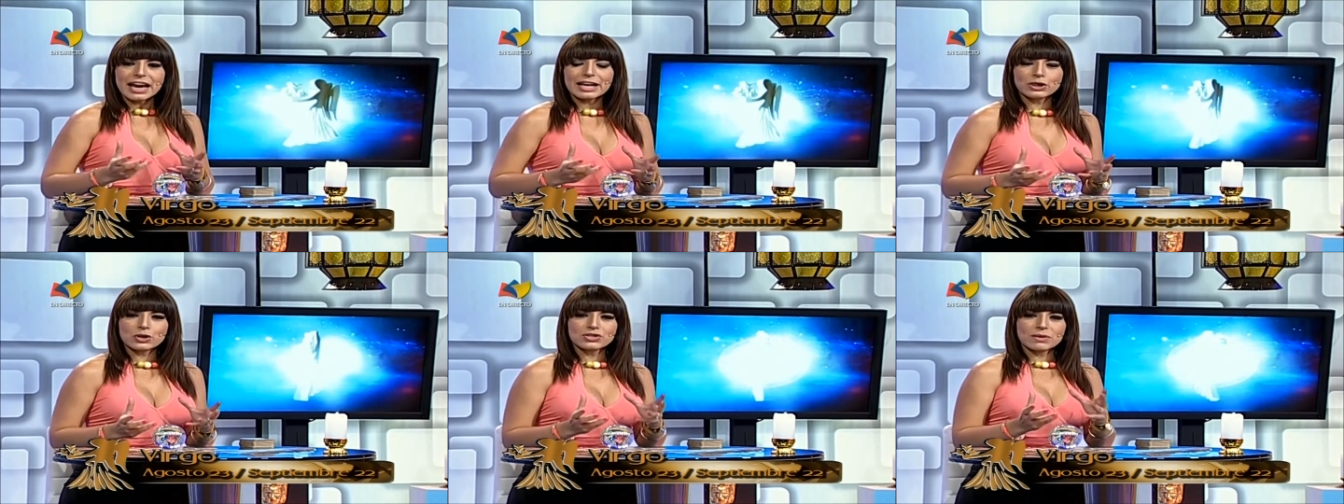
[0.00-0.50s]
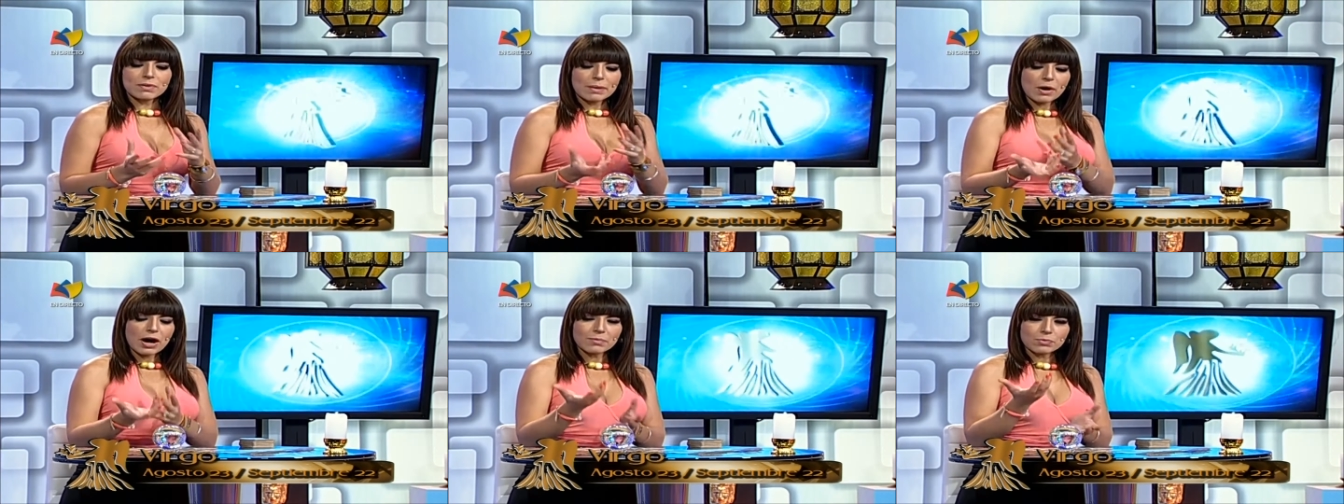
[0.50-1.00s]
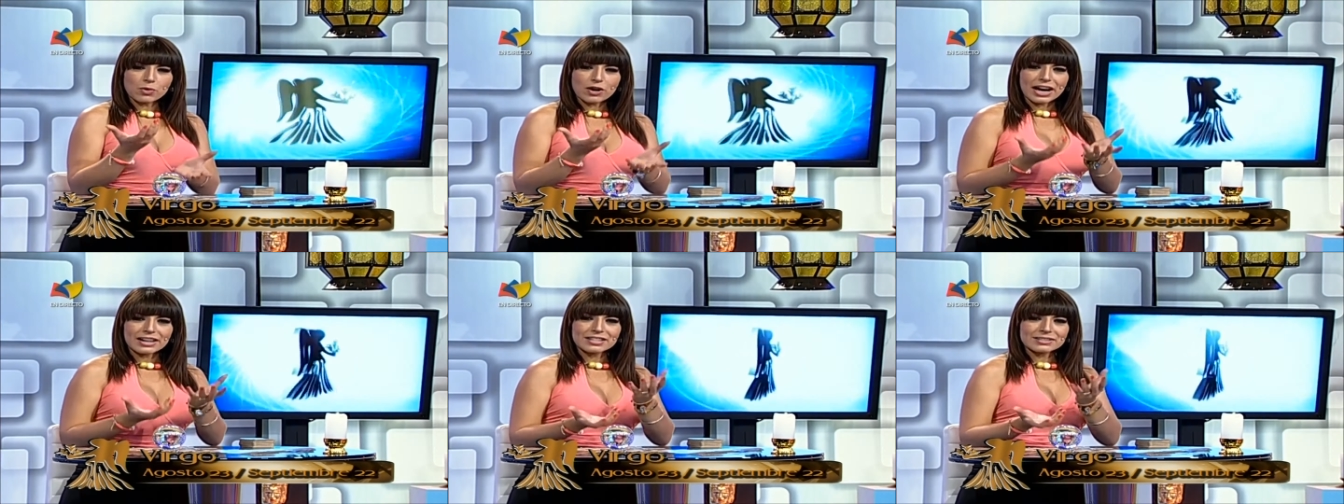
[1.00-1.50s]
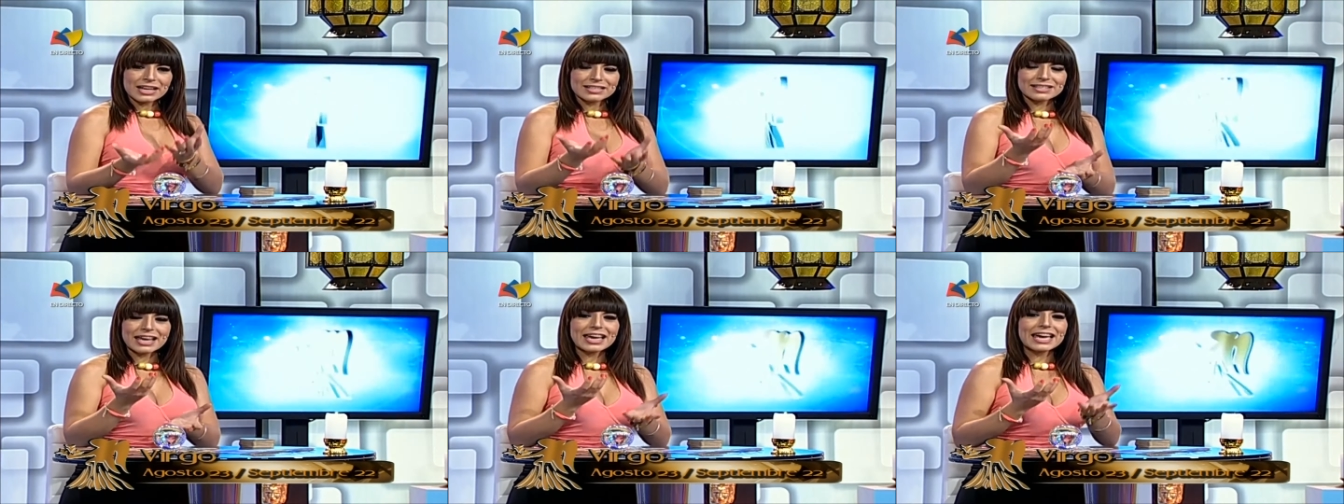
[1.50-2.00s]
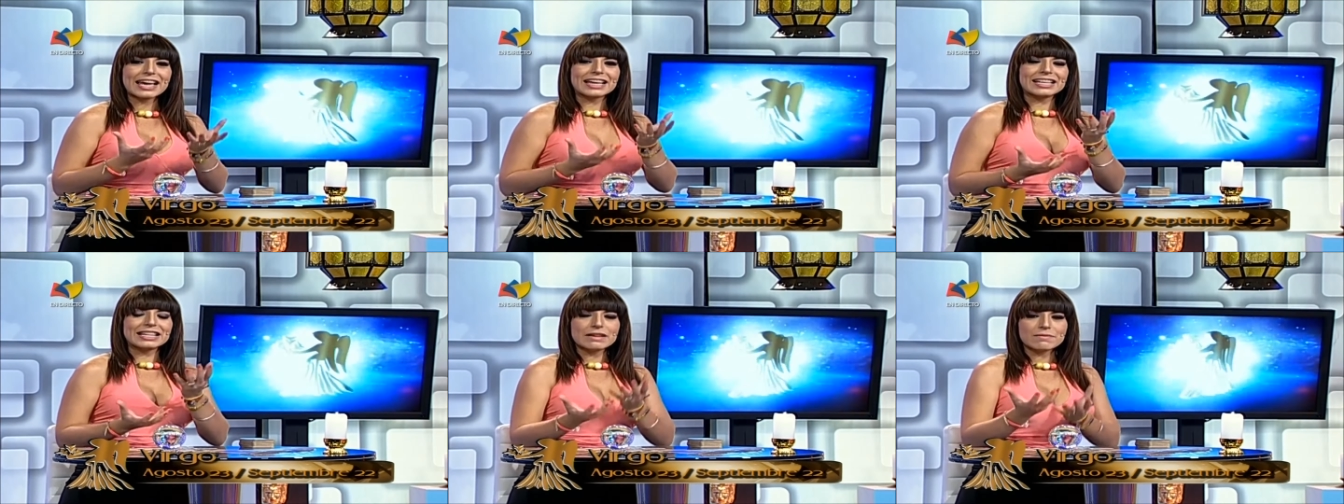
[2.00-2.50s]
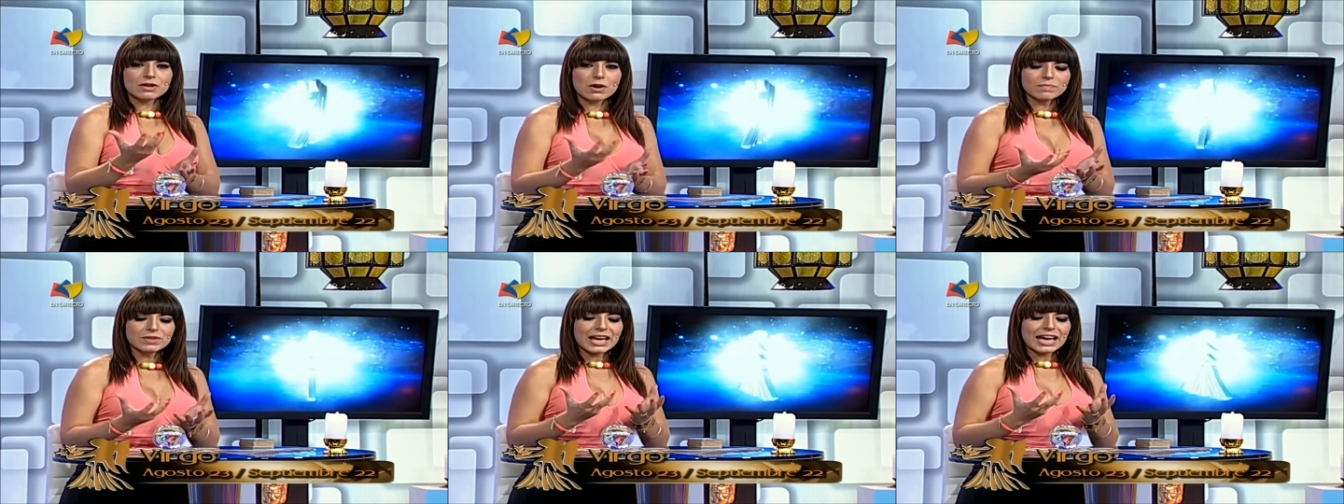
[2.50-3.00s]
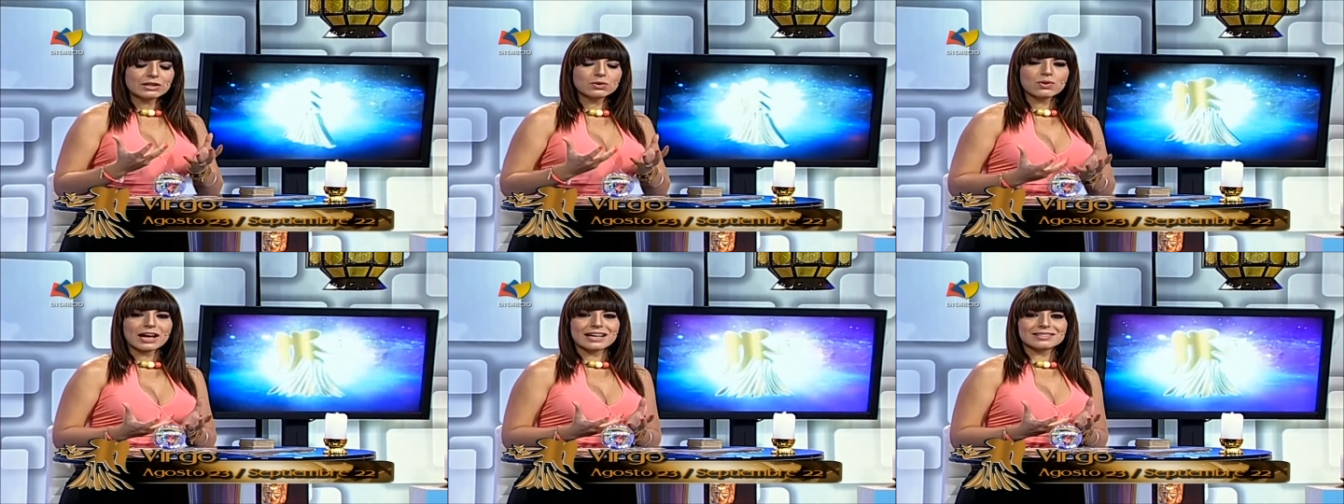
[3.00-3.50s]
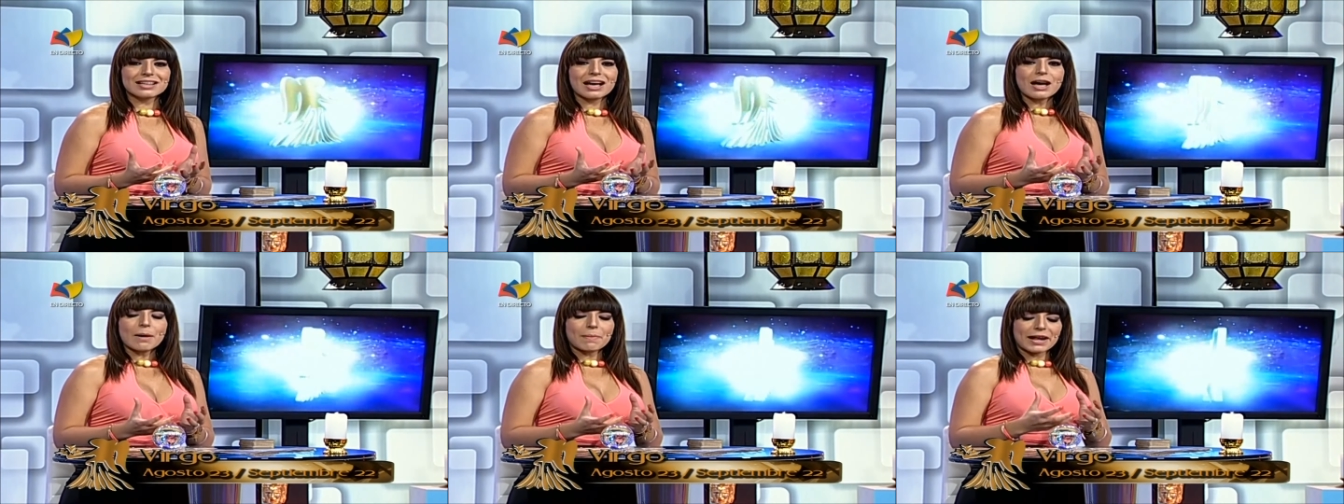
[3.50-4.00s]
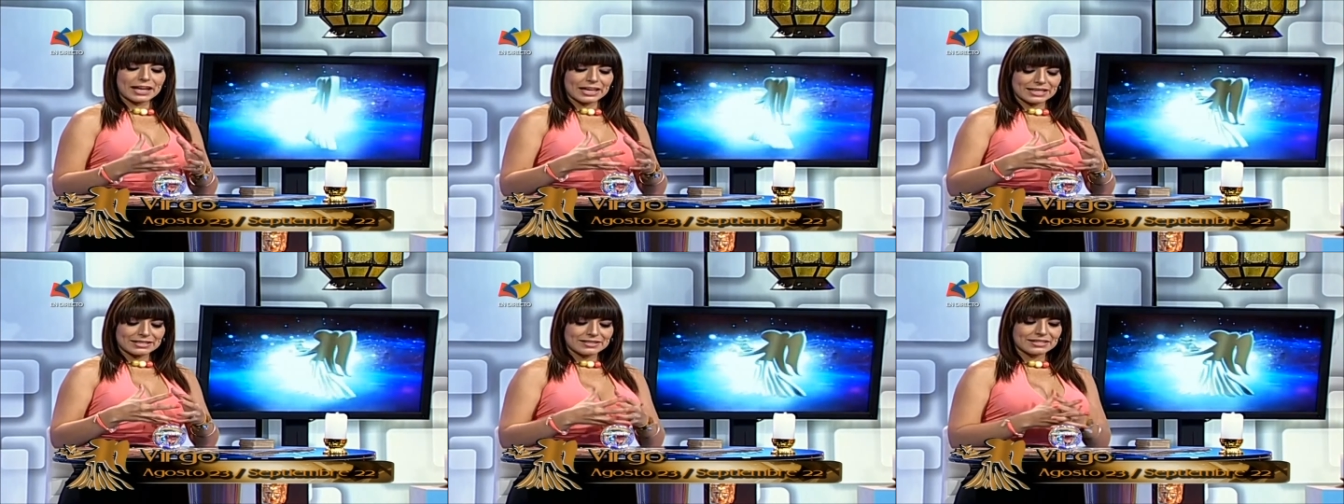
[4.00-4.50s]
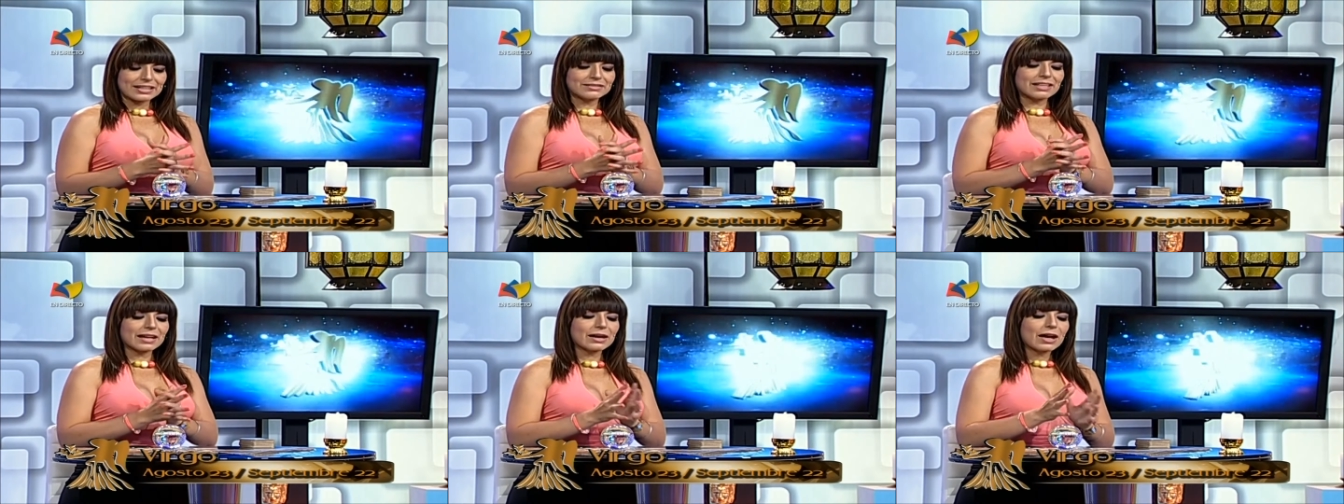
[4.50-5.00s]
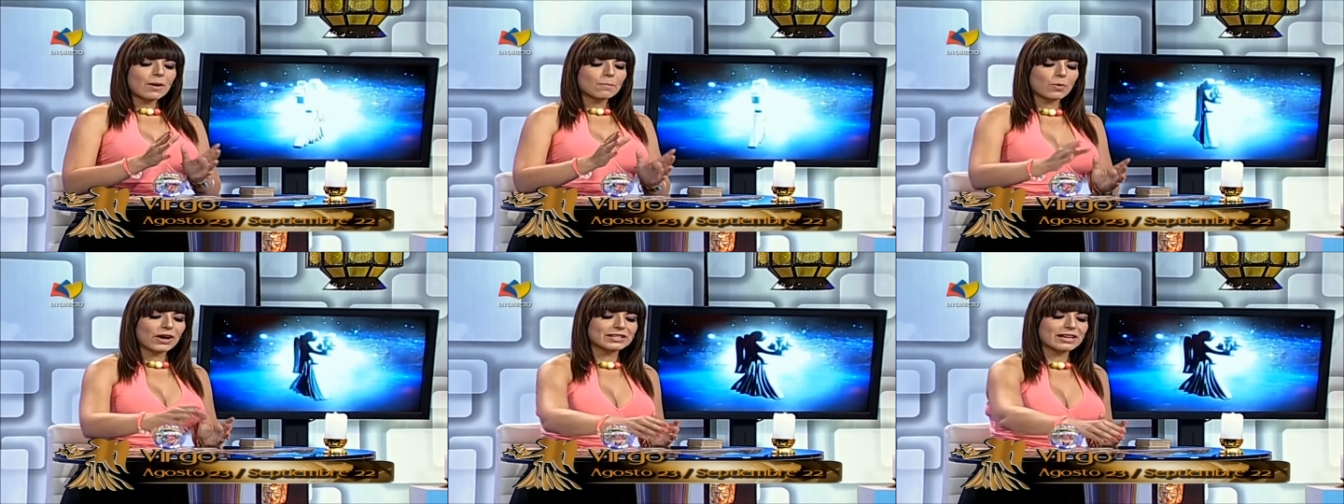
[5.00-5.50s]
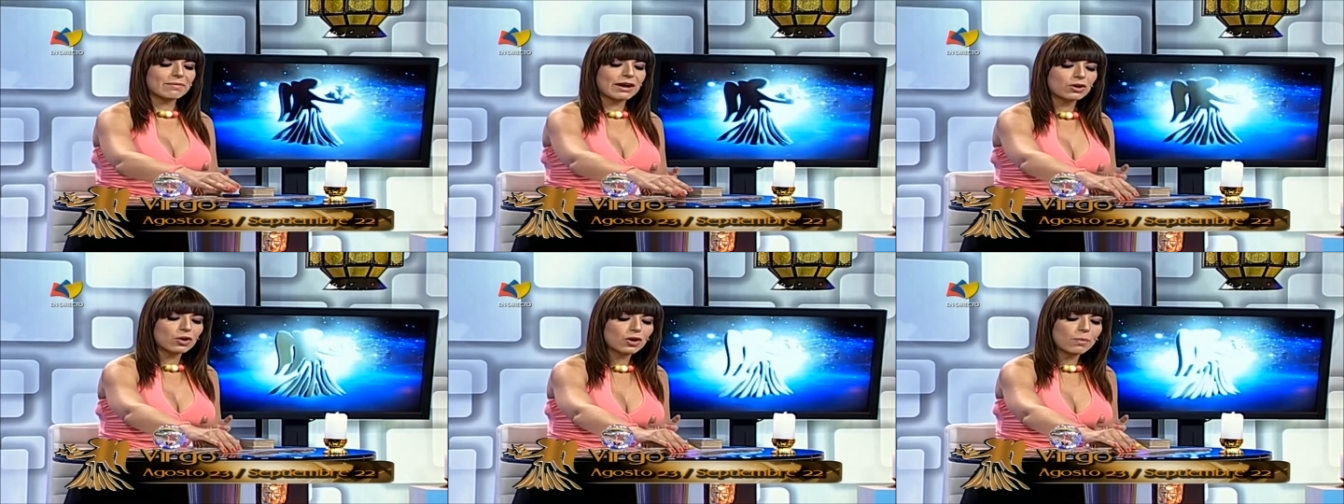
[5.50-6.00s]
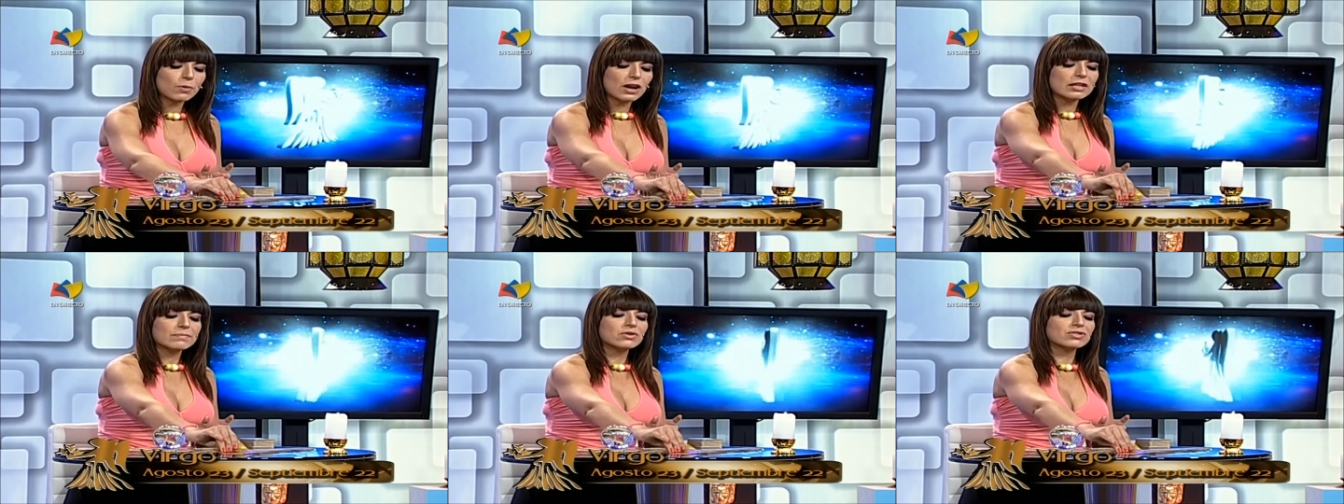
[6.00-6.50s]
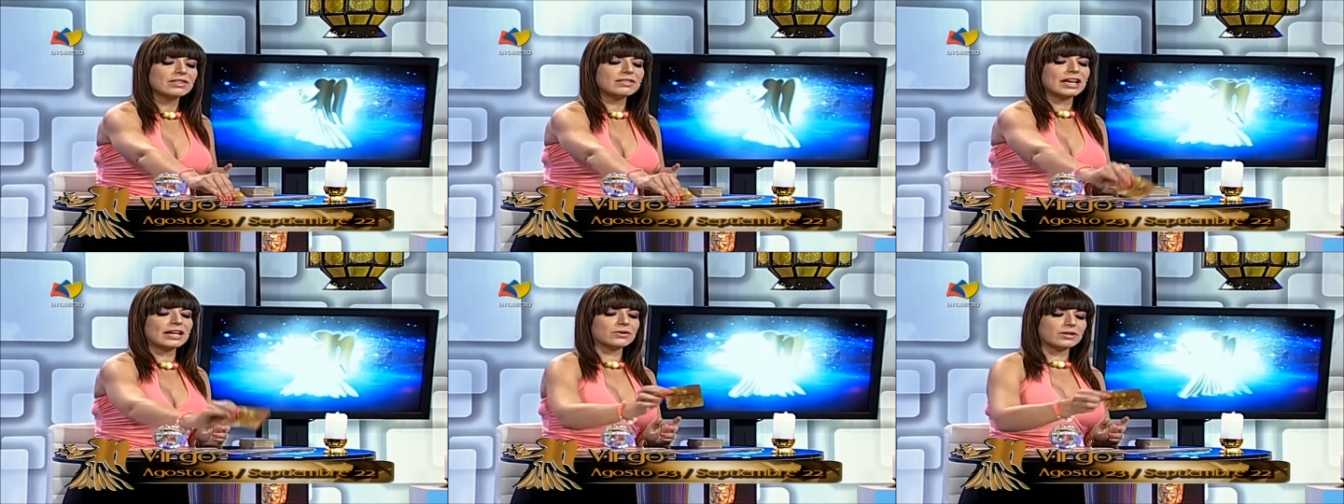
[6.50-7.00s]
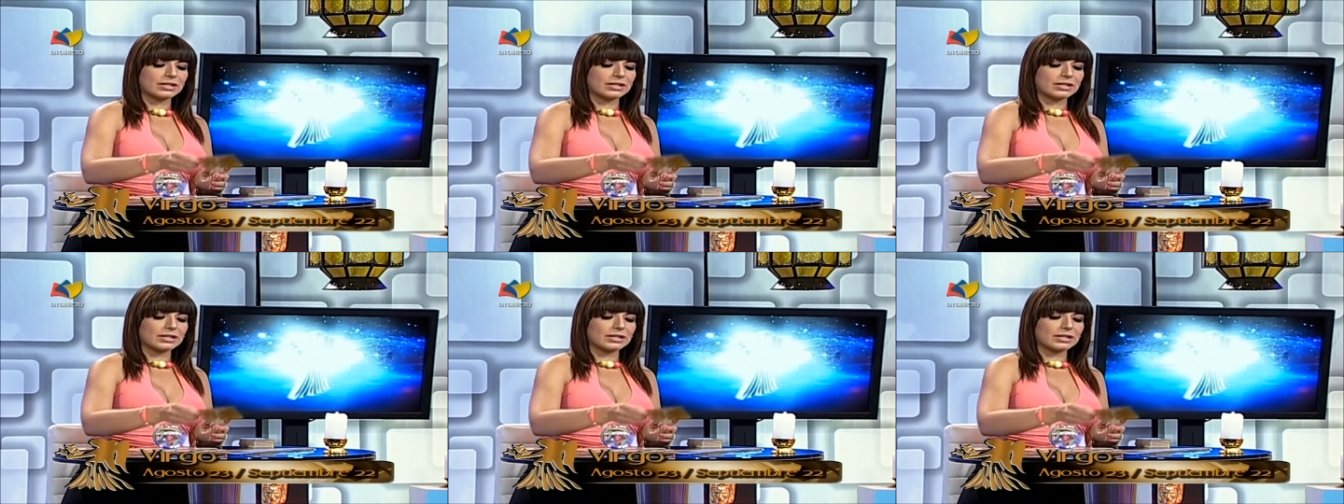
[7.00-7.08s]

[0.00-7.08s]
Entonces vamos a buscar ese equilibrio en tu casa para que se sientan pues que van los dos por el mismo sendero.